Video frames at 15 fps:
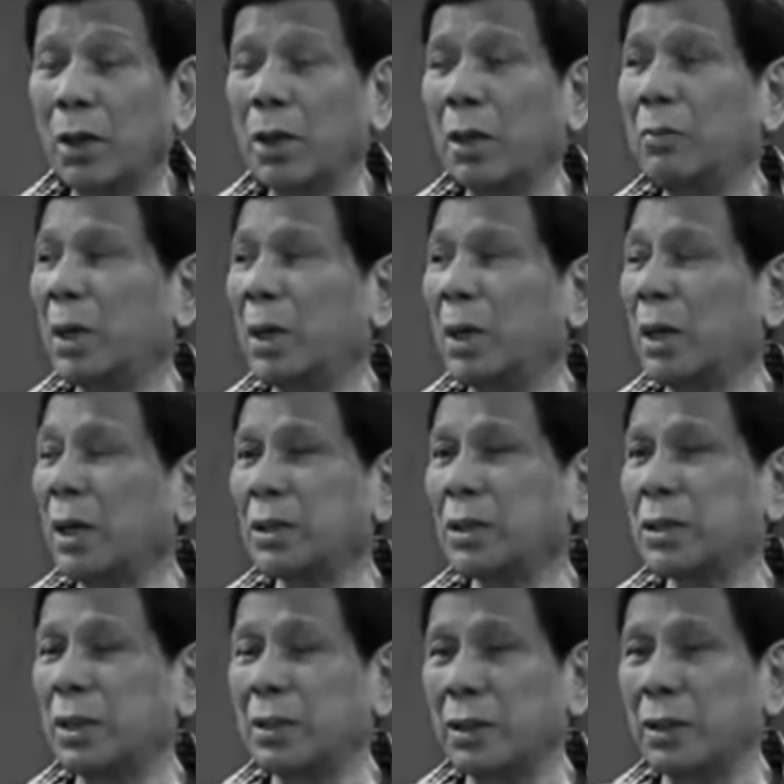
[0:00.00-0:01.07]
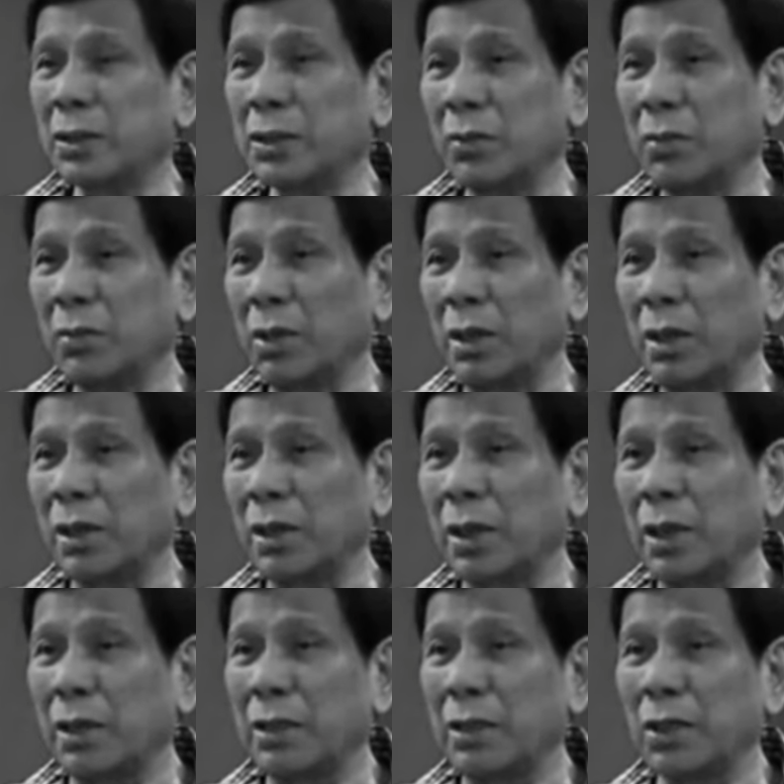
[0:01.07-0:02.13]
Huwag ka mag-asa niyan sa
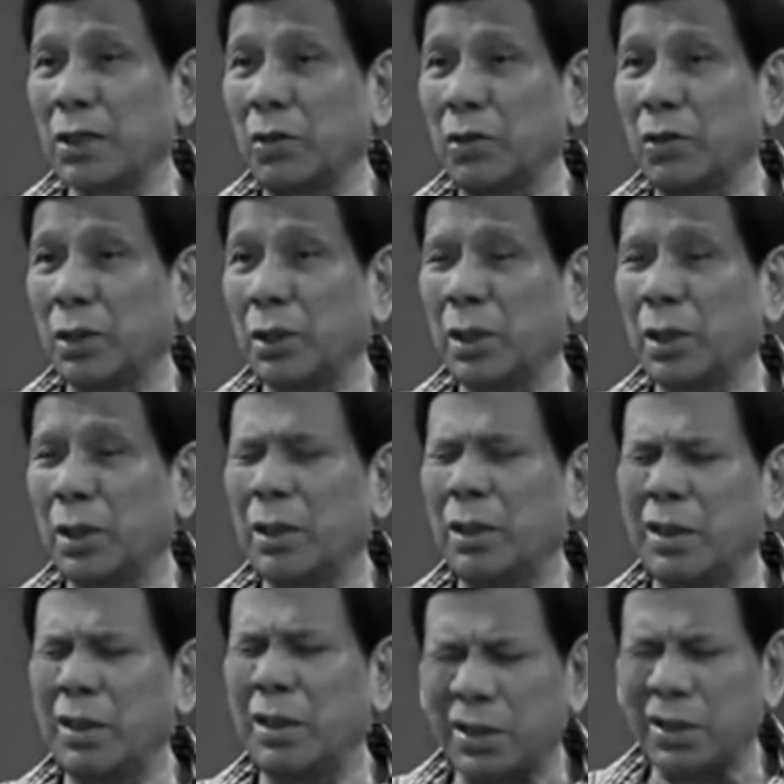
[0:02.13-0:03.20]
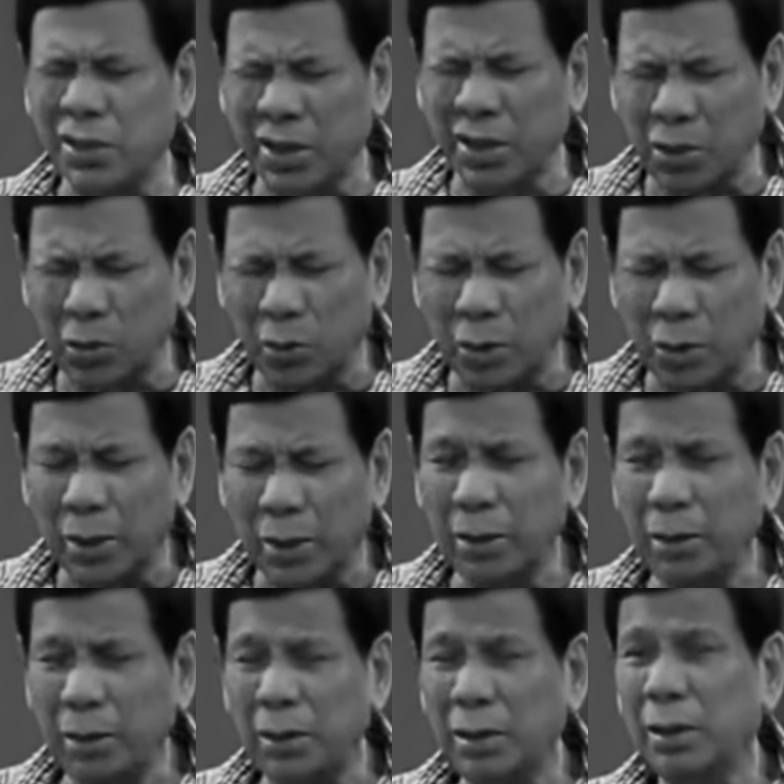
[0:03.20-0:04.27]
military na sa iyo yan. Hindi sa iyo
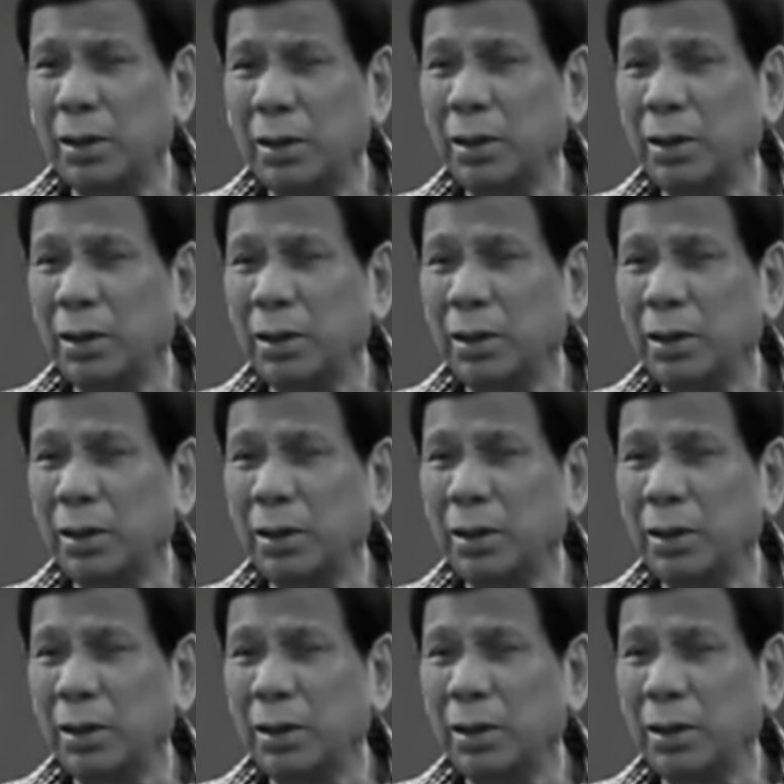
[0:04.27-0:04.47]
yan